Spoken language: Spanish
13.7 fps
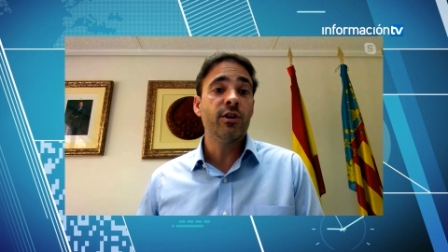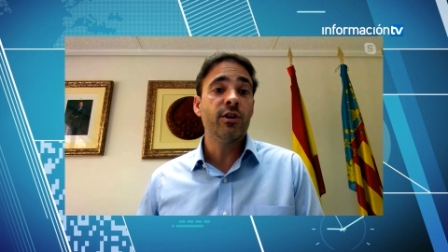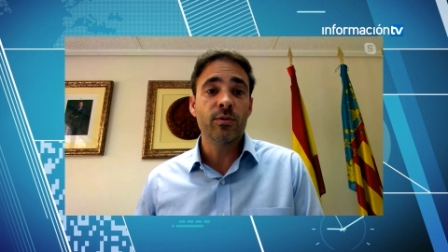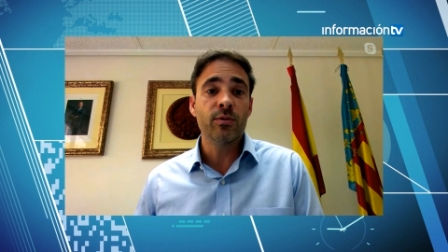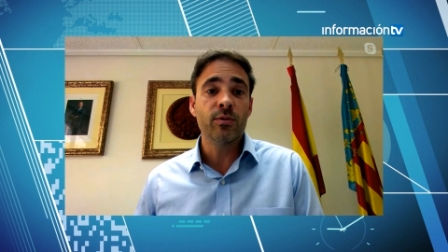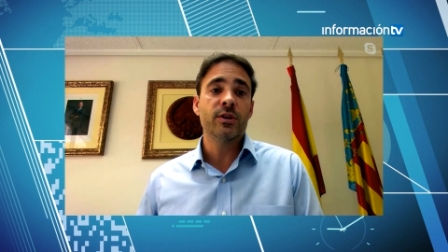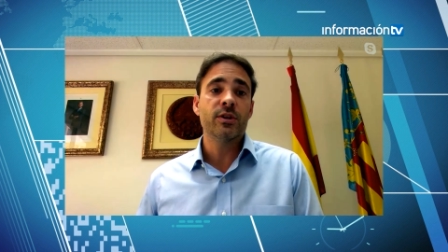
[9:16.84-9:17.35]

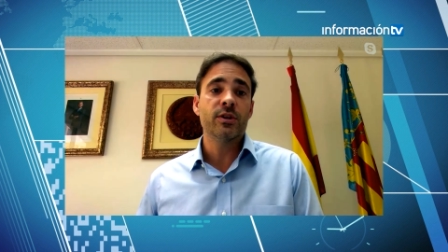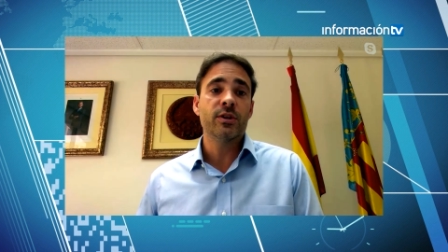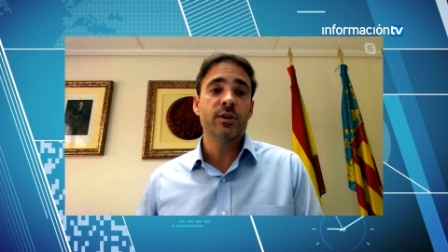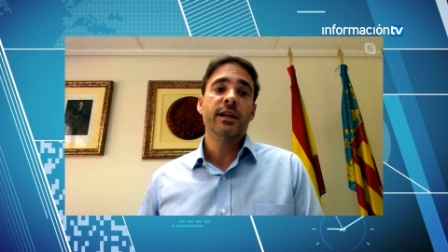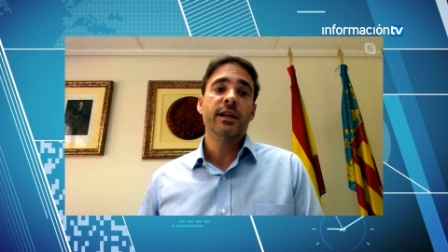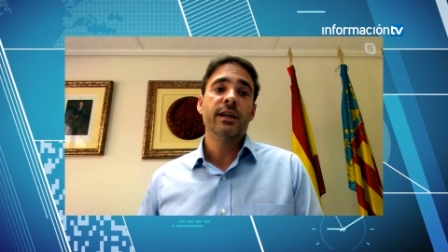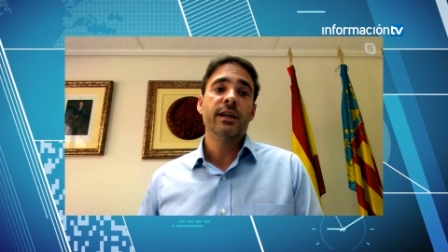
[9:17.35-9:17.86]
eh,
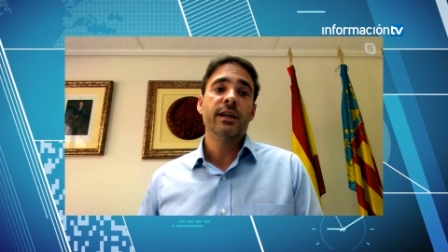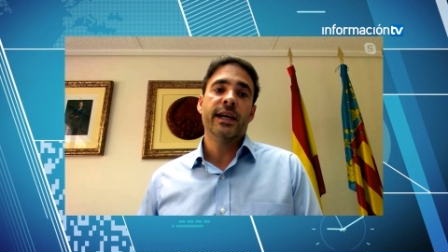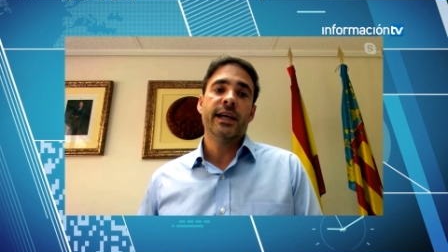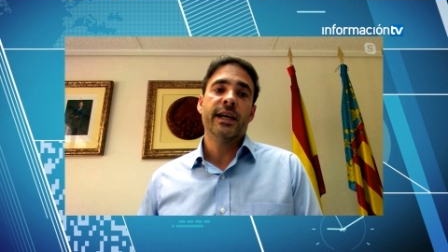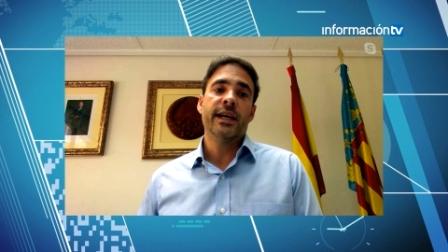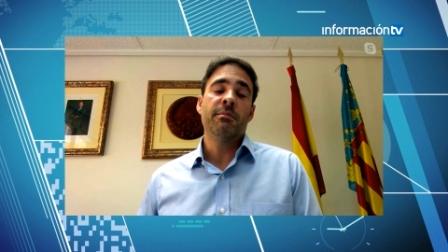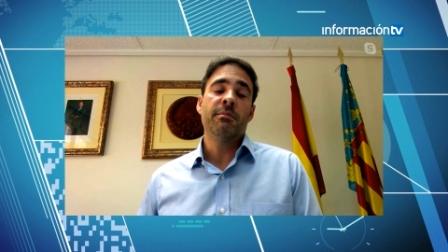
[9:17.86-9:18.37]
animales y
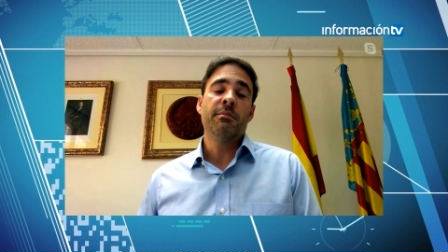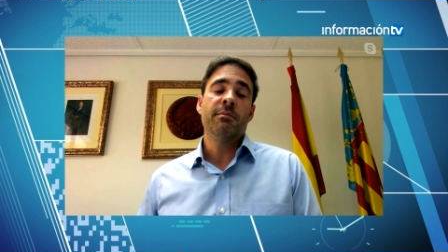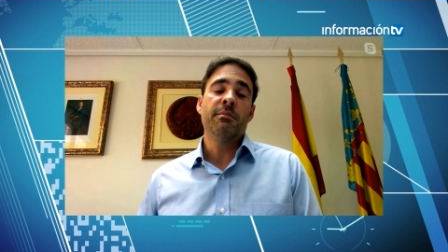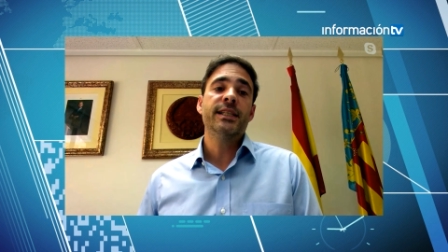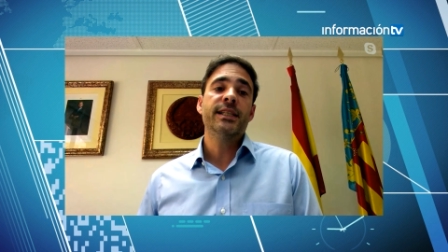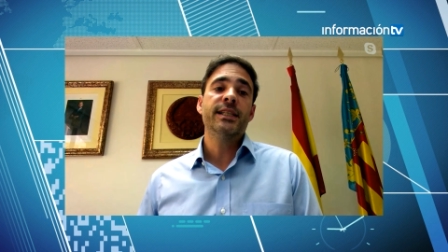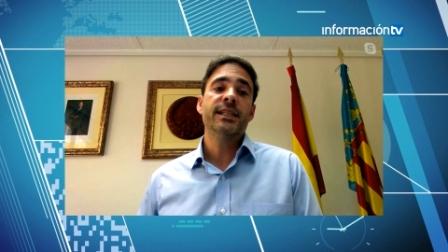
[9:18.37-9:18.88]
todo
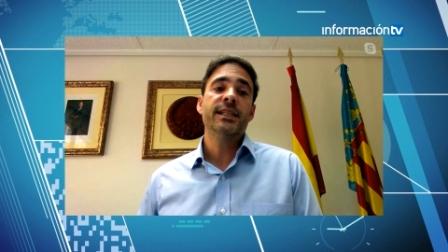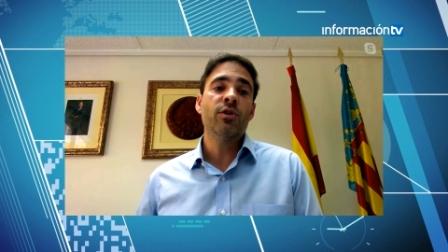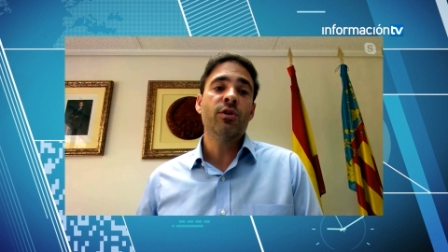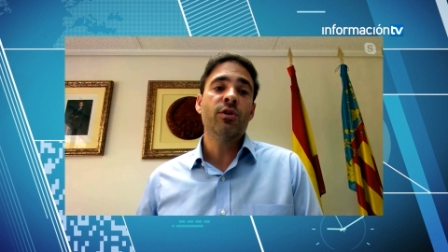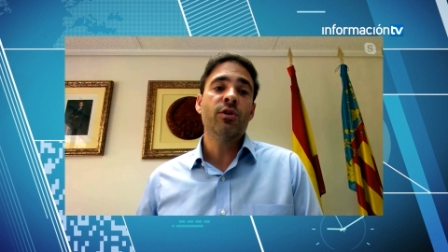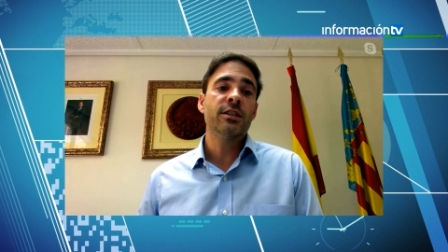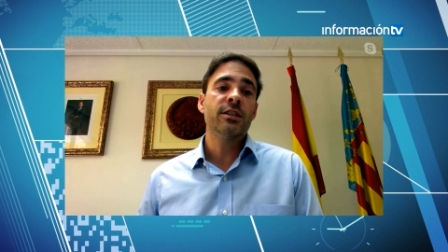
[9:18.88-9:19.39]
eso previene
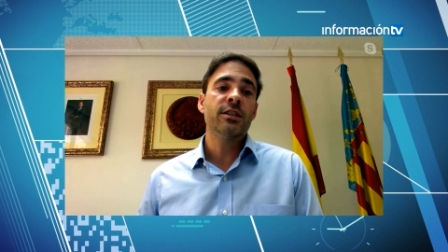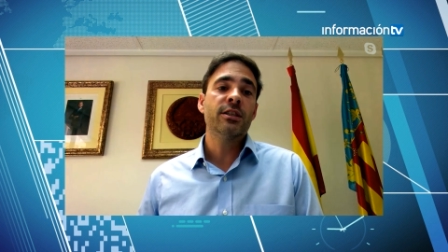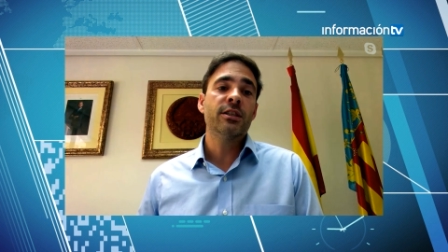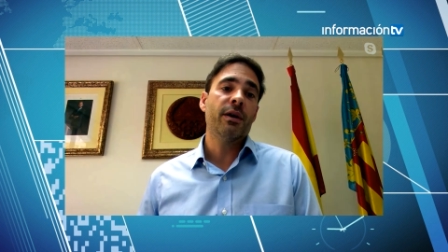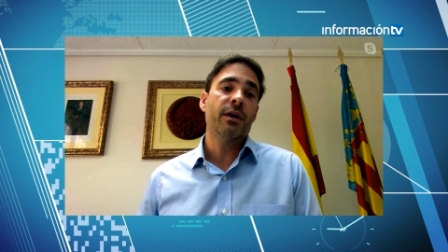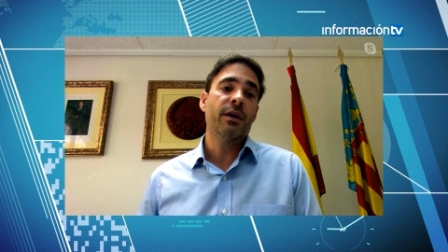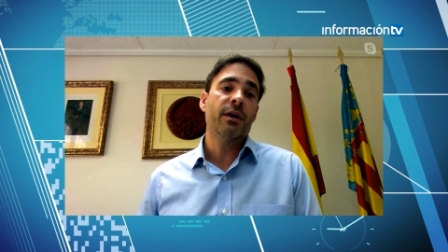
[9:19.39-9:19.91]

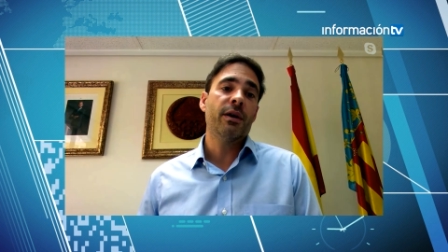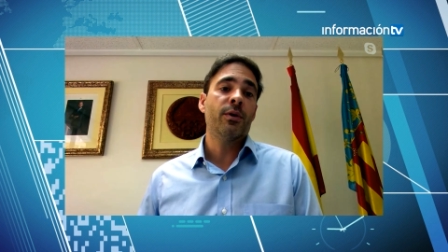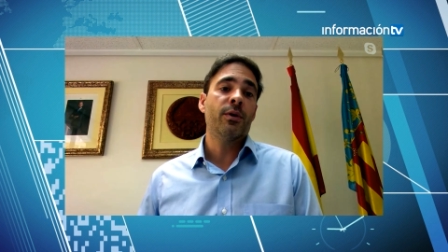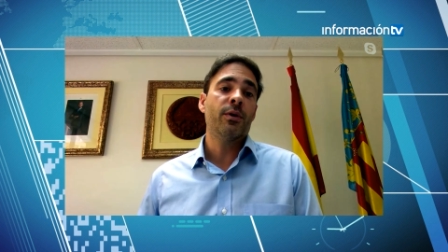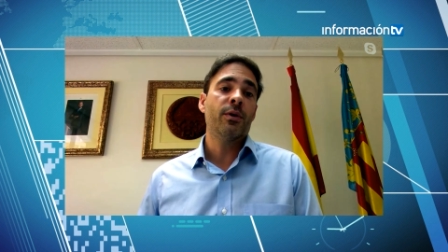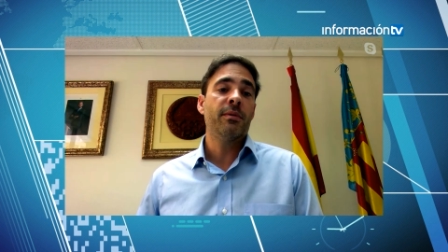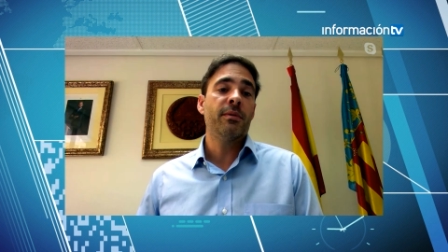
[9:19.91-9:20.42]
problemas en
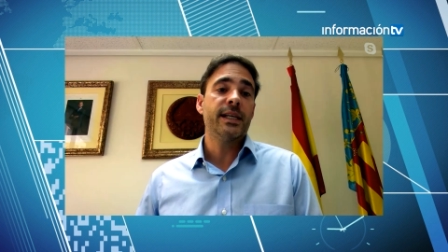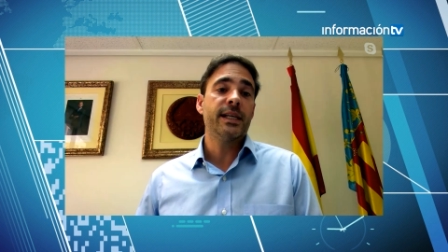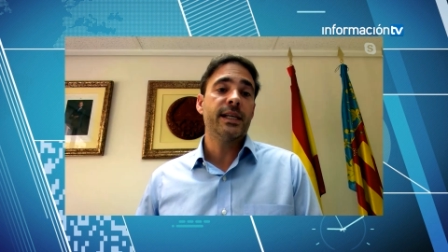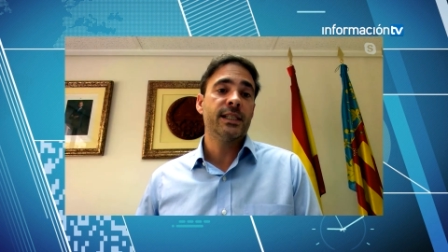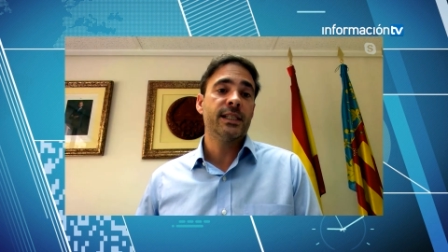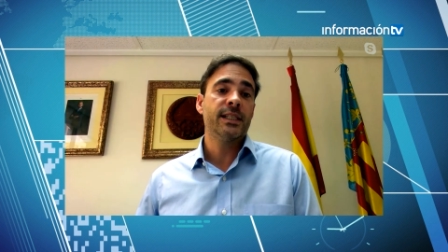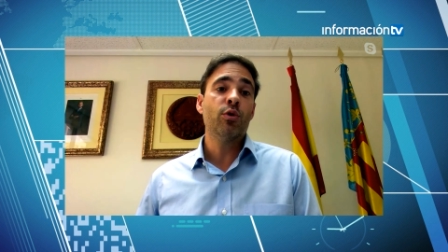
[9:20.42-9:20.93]
salud
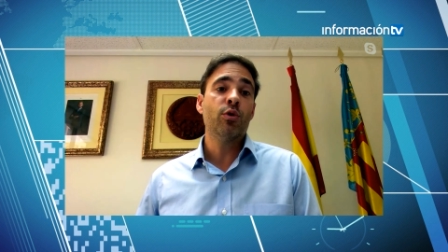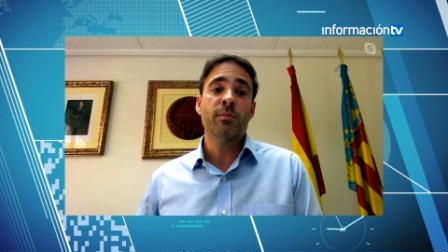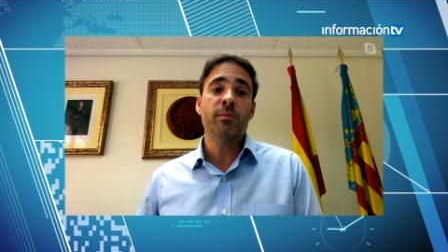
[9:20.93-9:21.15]
humana.